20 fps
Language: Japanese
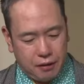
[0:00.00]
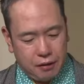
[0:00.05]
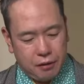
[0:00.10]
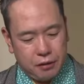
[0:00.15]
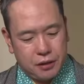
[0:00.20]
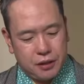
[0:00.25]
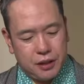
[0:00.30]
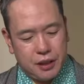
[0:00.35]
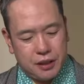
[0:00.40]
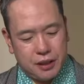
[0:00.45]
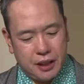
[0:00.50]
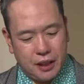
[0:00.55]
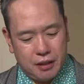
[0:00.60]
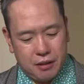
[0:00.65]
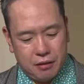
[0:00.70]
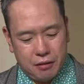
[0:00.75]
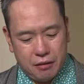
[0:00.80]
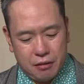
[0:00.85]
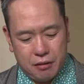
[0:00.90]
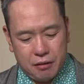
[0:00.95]
黒須田さ
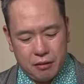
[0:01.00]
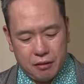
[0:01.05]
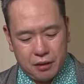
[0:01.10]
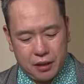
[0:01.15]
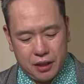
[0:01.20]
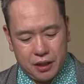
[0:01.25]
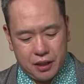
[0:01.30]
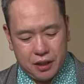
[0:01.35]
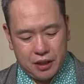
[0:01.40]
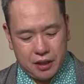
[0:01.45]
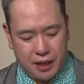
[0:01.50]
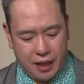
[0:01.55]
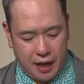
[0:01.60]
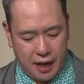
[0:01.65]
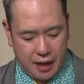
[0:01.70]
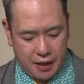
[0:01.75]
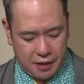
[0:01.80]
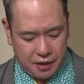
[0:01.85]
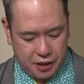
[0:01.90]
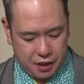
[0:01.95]
んの記事
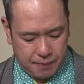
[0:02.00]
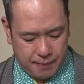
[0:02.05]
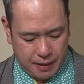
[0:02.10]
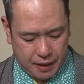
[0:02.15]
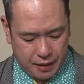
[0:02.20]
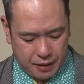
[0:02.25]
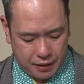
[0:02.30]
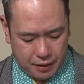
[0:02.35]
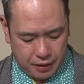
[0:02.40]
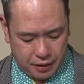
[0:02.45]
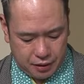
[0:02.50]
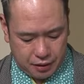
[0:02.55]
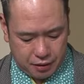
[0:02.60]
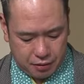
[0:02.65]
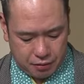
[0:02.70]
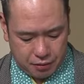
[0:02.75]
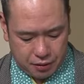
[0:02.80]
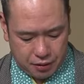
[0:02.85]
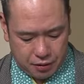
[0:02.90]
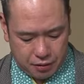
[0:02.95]
で一番
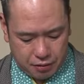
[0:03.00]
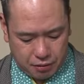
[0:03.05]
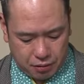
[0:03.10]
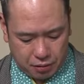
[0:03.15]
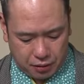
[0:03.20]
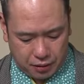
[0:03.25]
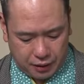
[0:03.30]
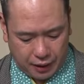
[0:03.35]
印象に残っ